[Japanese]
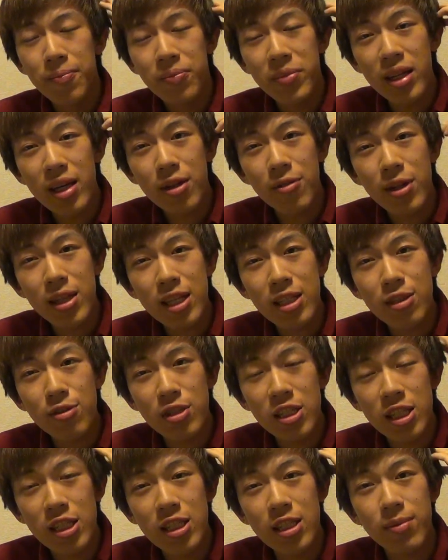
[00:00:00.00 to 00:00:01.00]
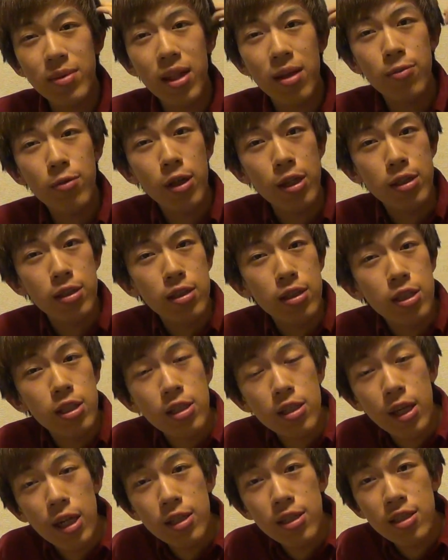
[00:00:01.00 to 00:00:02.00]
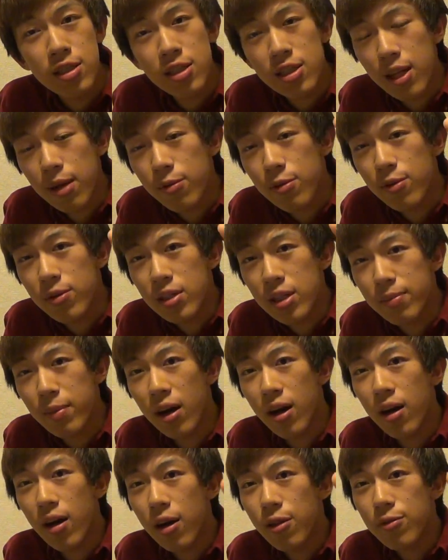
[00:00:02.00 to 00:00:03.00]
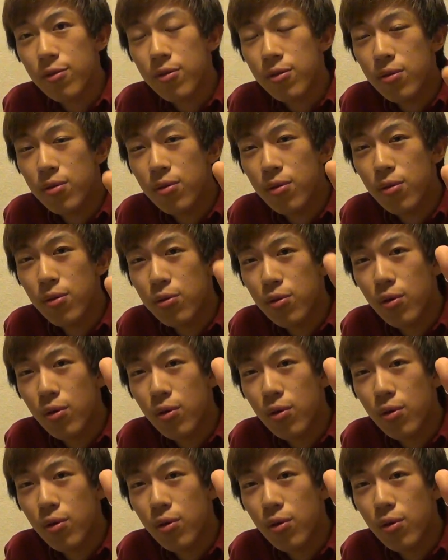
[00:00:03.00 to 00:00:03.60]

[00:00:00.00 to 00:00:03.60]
で、私の信者みたいな、現実に多分今あのこの